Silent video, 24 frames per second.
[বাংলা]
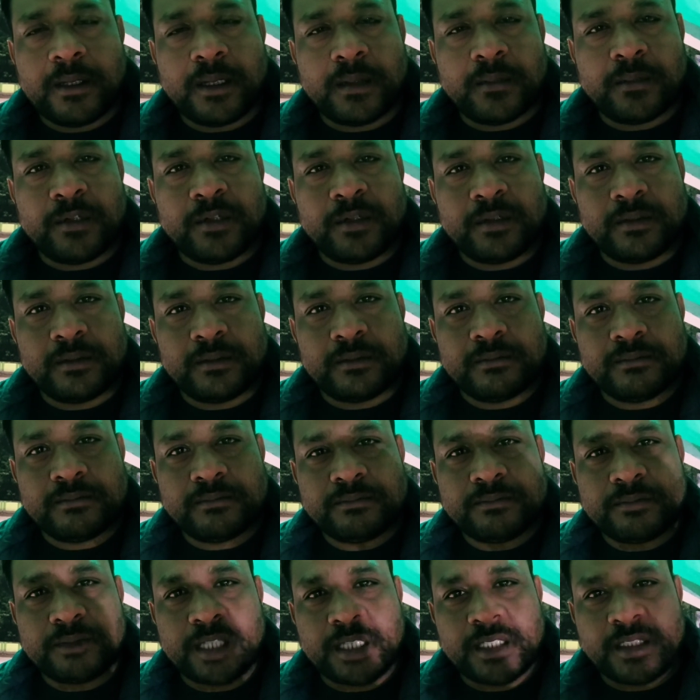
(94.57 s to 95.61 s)
এবং
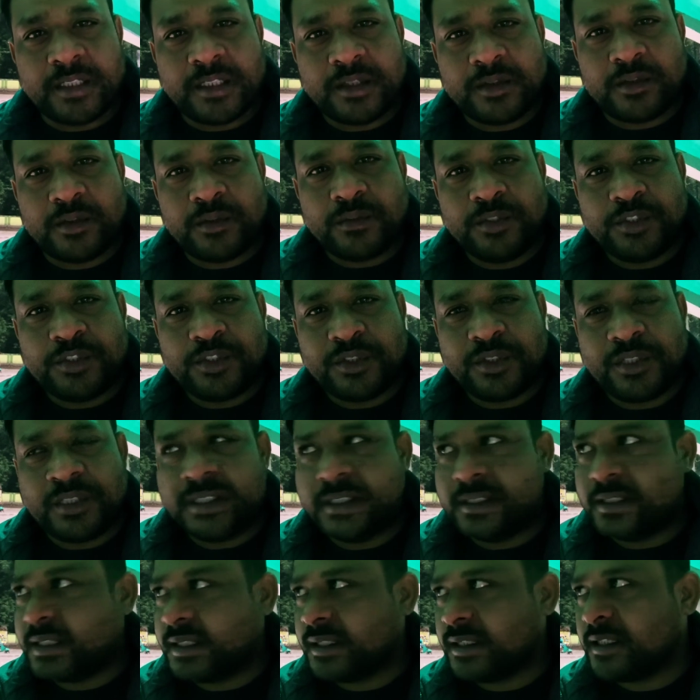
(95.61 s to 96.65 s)
তাদের কমিশন
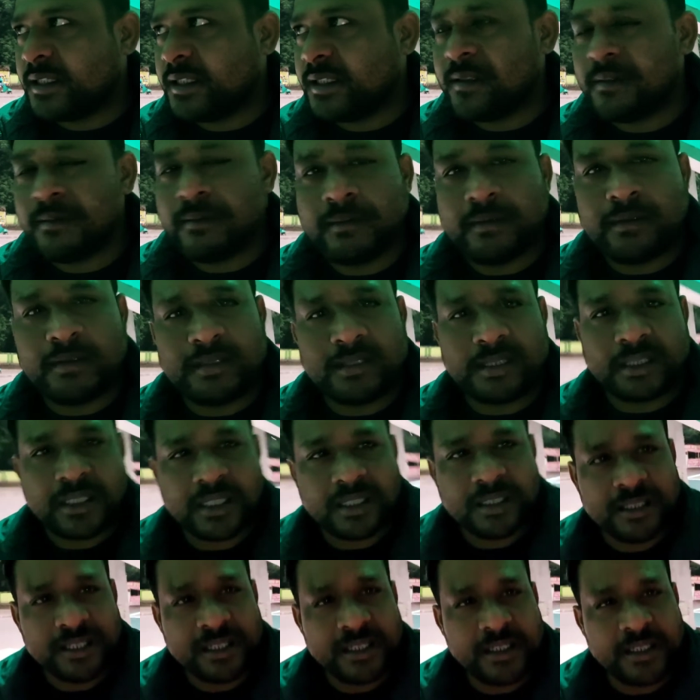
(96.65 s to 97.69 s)
কি থাকে সেটা
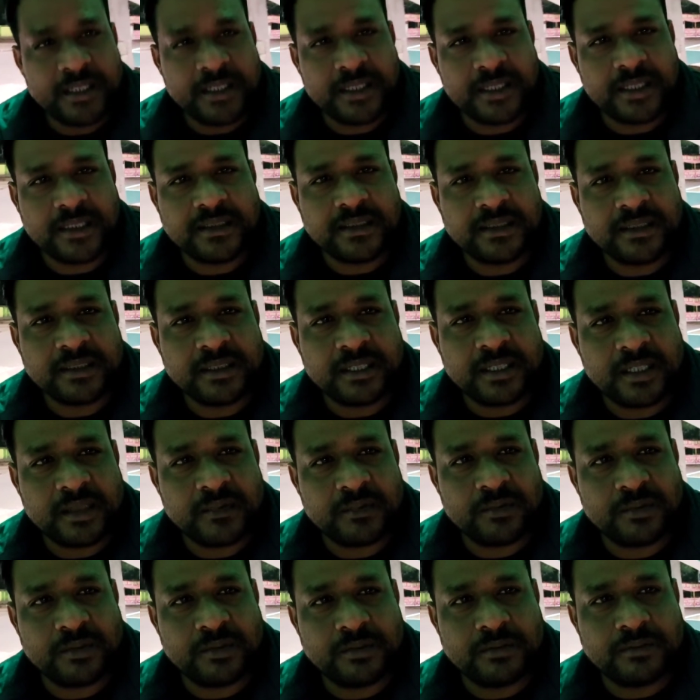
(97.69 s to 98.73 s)
নিয়ে ডিটেলসে
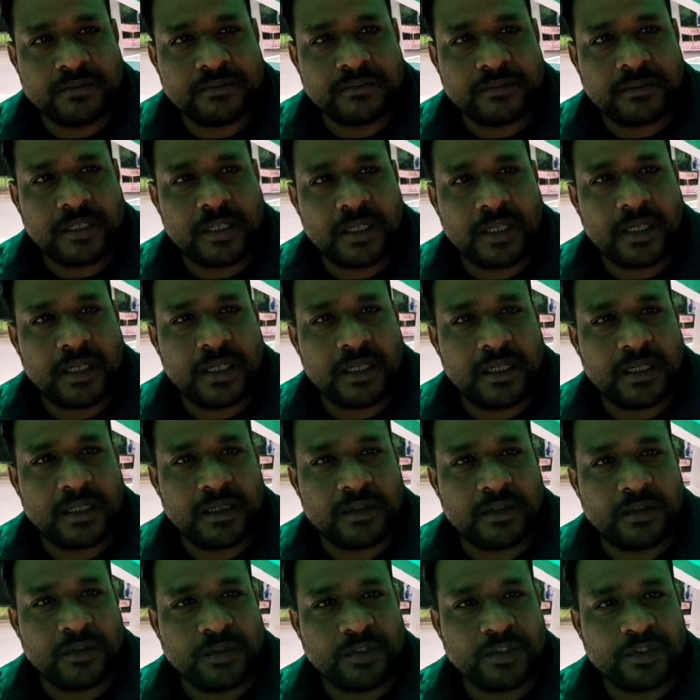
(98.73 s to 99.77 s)
জানাবো আর
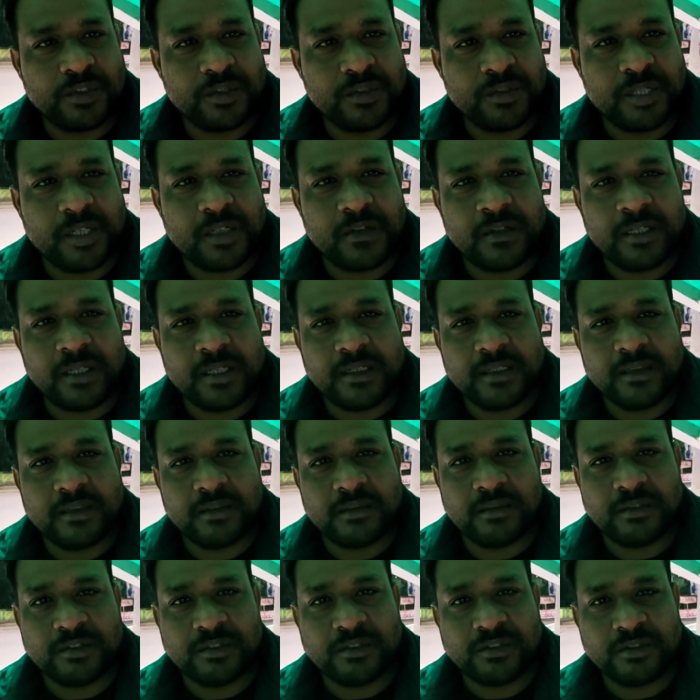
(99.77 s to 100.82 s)
অবশ্যই ভালো লাগলে
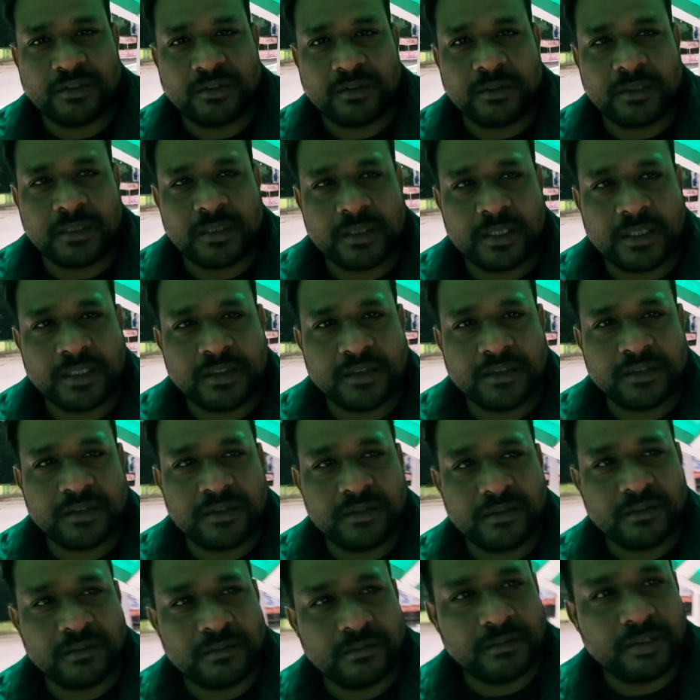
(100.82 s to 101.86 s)
অবশ্যই তোমরা জানিও
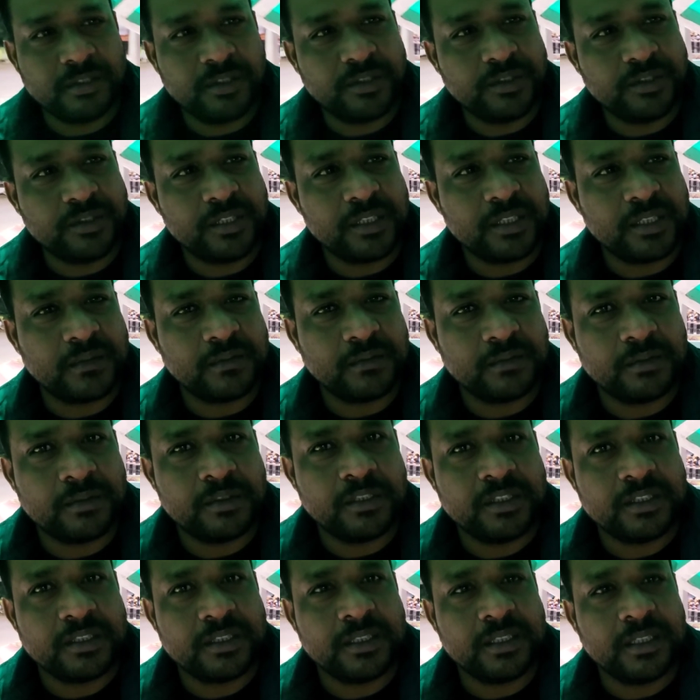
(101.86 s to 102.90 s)
ভিডিওটা কেমন
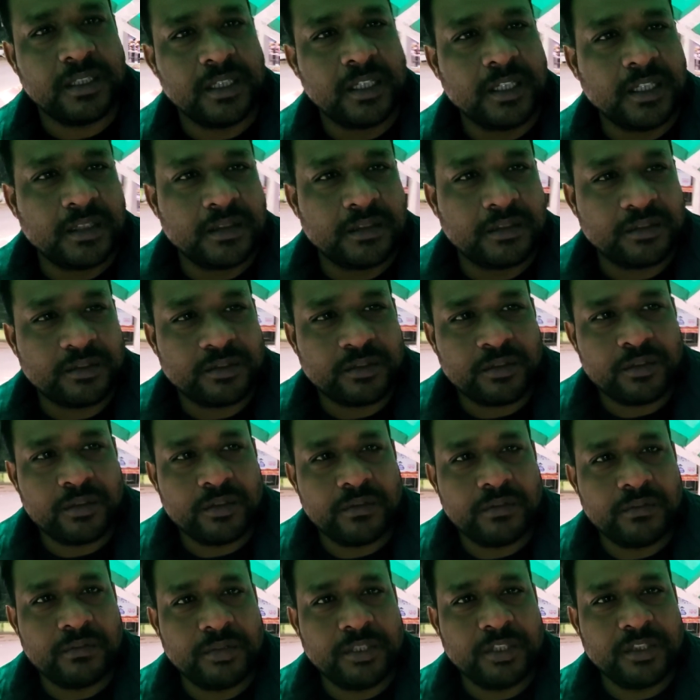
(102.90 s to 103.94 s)
হয়েছে তো চলো
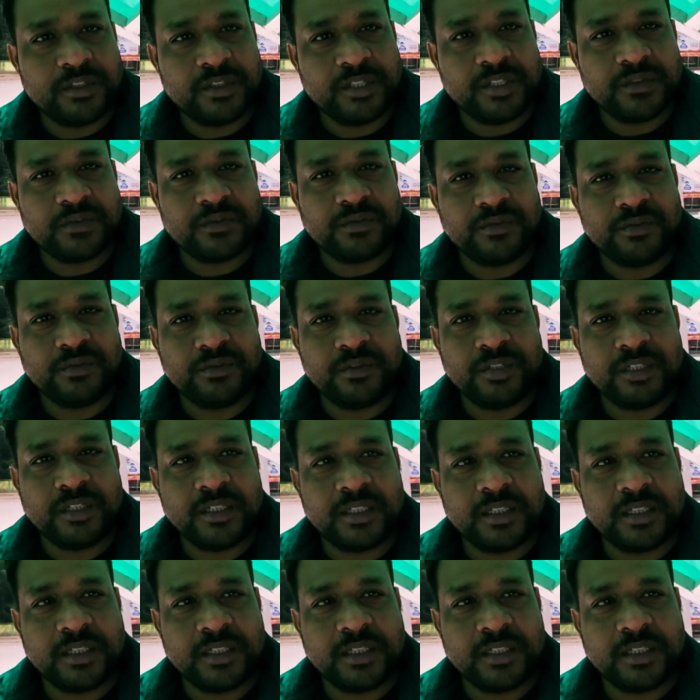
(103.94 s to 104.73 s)
ভিডিওটা শুরু করা